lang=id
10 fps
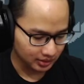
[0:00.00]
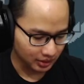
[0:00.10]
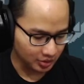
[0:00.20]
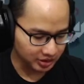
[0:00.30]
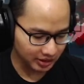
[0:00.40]

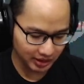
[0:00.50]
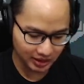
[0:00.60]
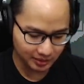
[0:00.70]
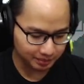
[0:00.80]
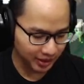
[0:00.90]
Kalau
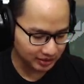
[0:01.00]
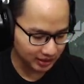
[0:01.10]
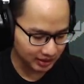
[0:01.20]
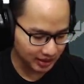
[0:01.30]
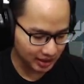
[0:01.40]
misalnya pas
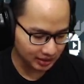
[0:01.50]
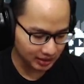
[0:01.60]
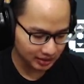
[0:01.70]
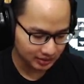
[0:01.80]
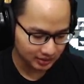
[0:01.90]

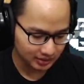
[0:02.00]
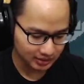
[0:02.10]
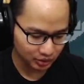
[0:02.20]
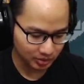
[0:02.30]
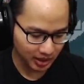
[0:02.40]
ngehindarnya,
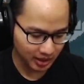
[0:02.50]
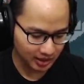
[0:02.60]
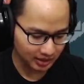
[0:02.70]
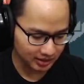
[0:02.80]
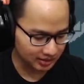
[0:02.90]
dia itu
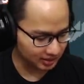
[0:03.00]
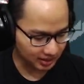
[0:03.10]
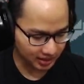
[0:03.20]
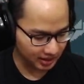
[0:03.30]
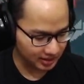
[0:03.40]
bakal
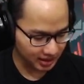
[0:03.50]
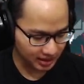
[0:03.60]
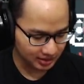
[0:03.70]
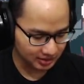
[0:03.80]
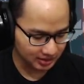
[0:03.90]

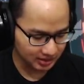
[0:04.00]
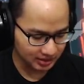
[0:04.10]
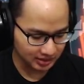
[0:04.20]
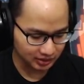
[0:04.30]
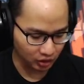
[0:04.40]
kayak
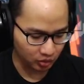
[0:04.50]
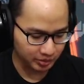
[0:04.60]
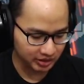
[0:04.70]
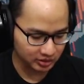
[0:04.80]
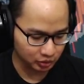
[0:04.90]

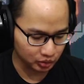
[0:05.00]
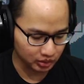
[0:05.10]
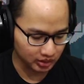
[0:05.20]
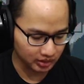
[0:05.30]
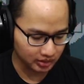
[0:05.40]
nge-knockback si
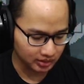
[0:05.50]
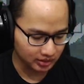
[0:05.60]
musuhnya ya